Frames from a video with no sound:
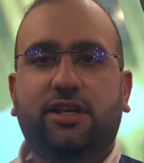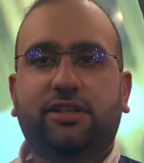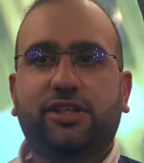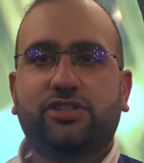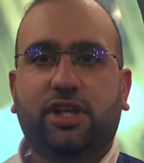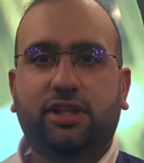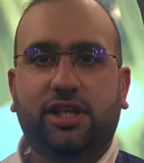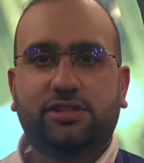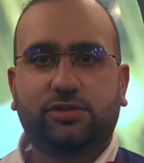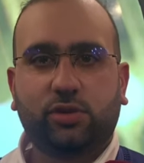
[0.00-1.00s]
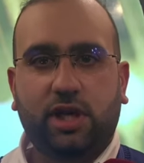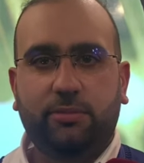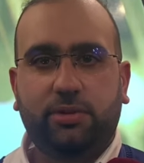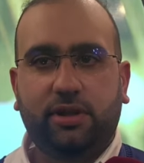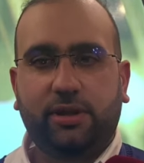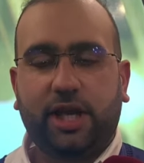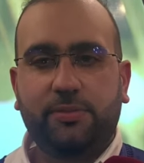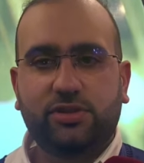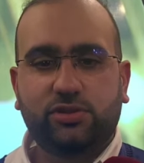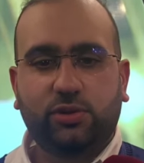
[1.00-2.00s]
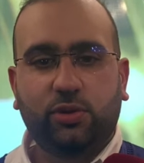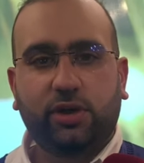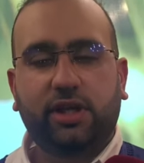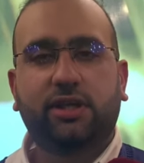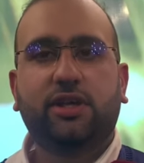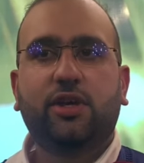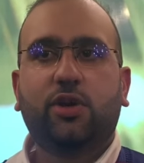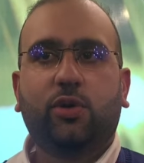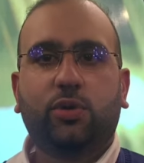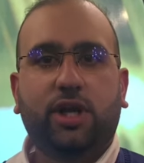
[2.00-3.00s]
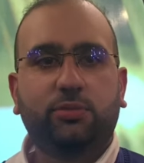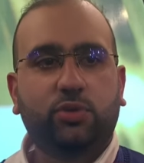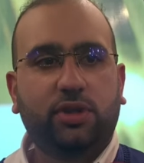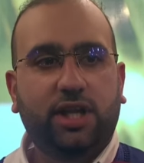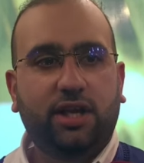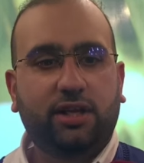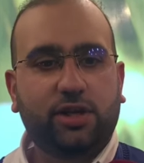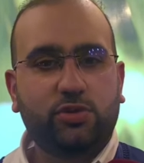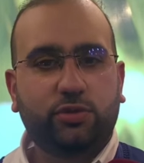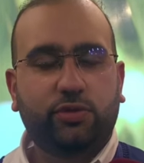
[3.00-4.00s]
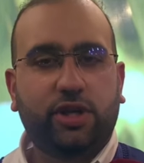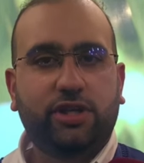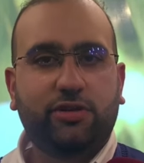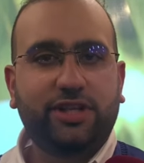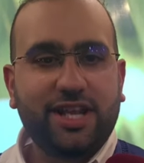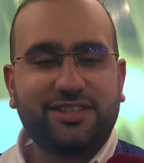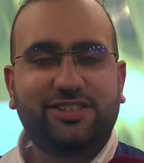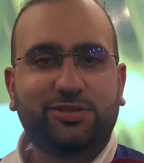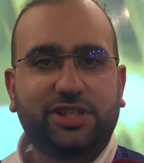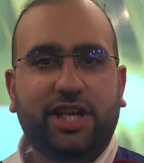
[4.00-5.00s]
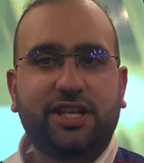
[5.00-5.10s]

اللي ان شاء الله تقام بخيمه الصدوقي والحمد لله كنشوفوا انه الناس ديال السكنه